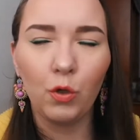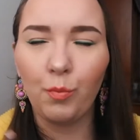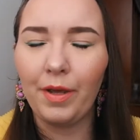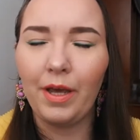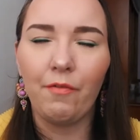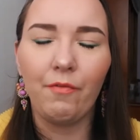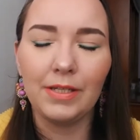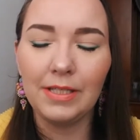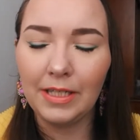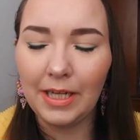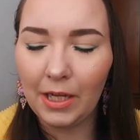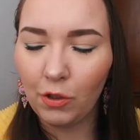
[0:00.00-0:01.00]
no me haya
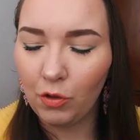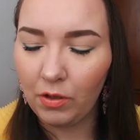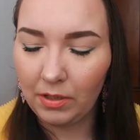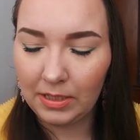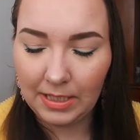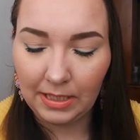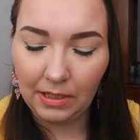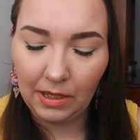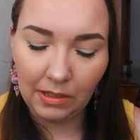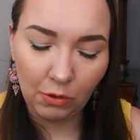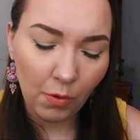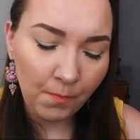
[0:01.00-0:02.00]
fascinado,
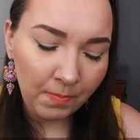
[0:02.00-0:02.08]
etcétera, ¿no?